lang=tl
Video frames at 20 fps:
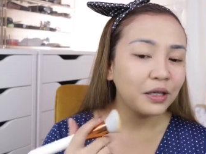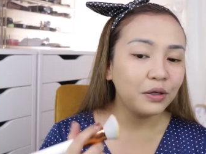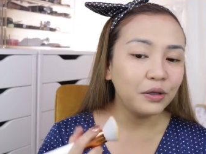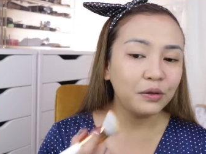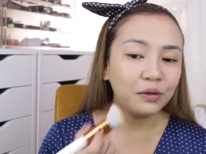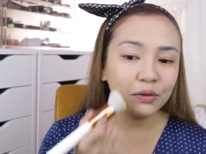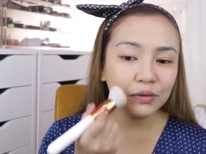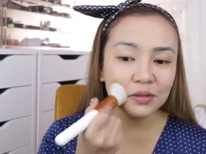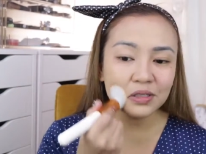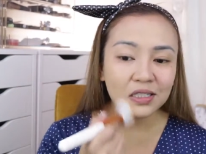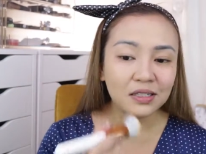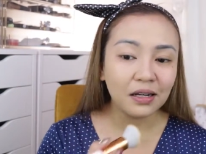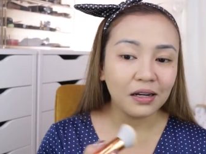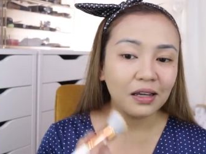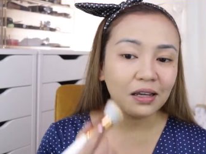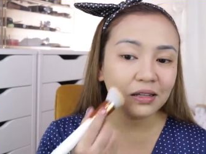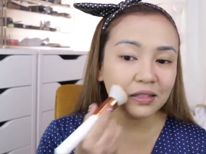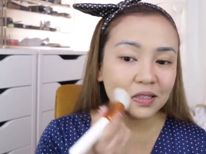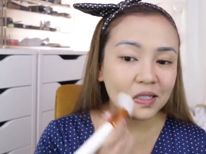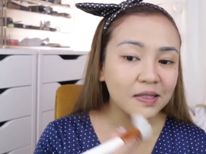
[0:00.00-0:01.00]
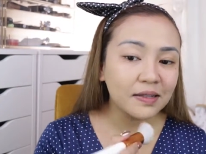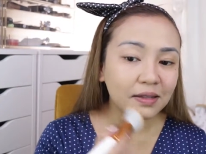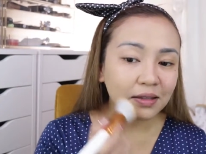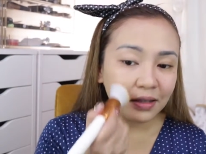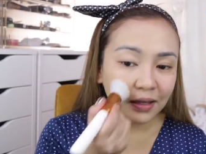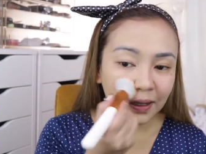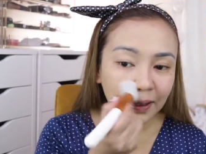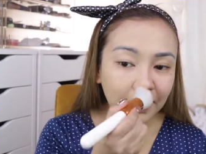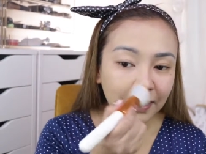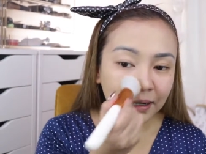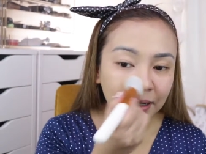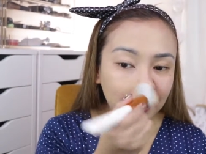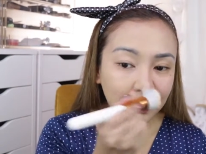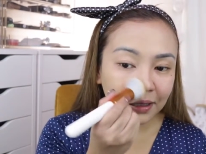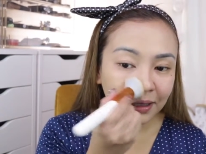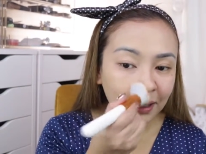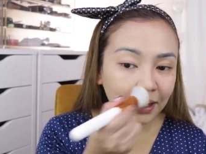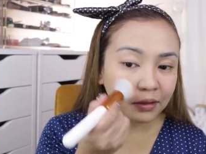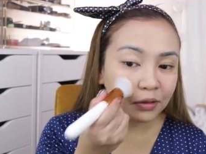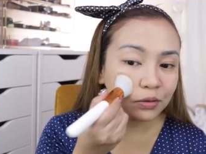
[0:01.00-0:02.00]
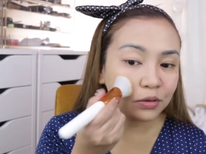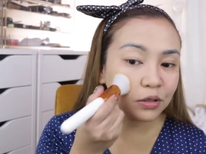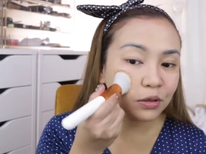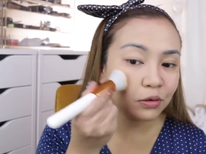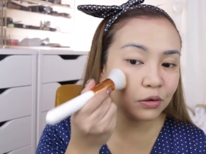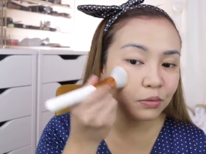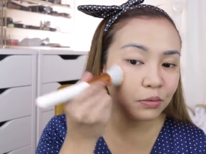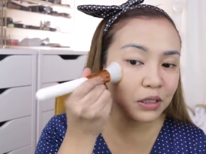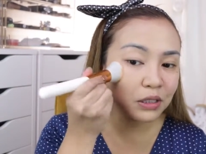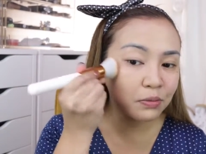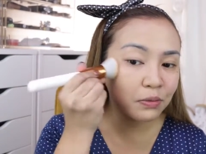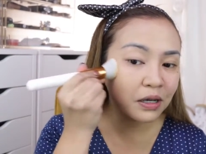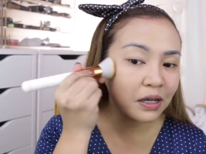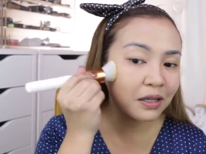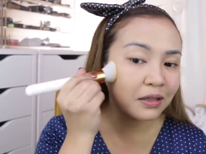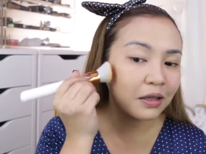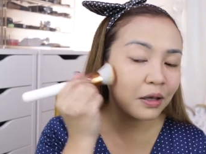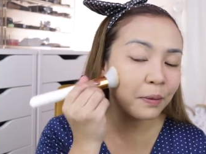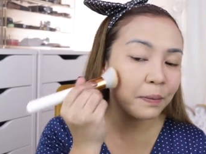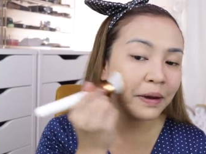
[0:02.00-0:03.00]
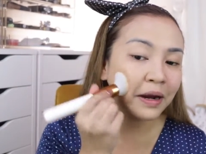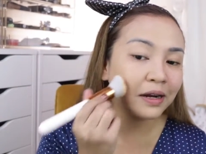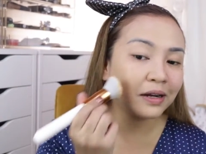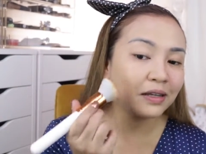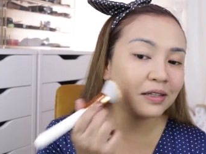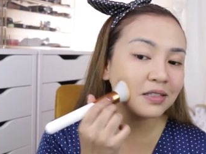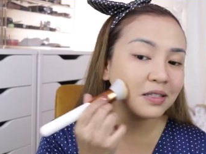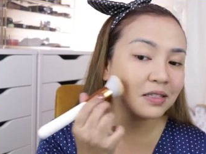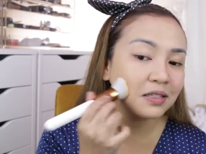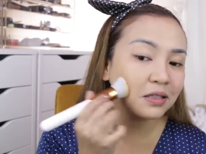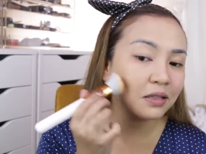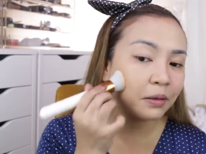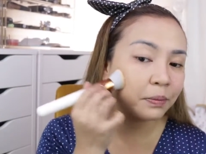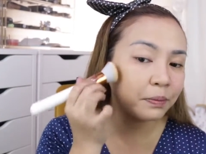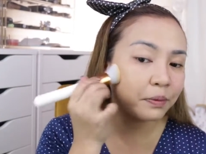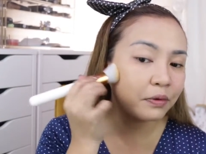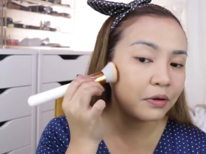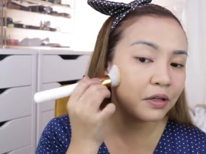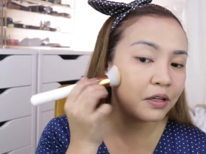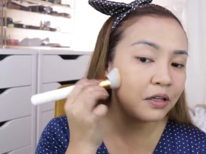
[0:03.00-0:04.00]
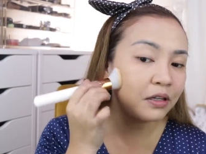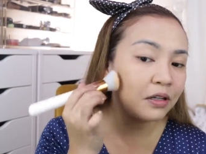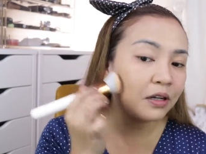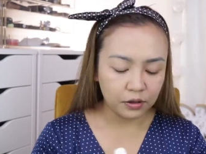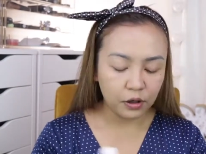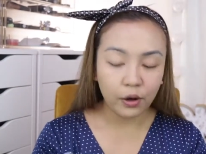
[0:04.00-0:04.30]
yung streaks, kitang-kita nyo. So, mas maganda yung parang isa-stipple.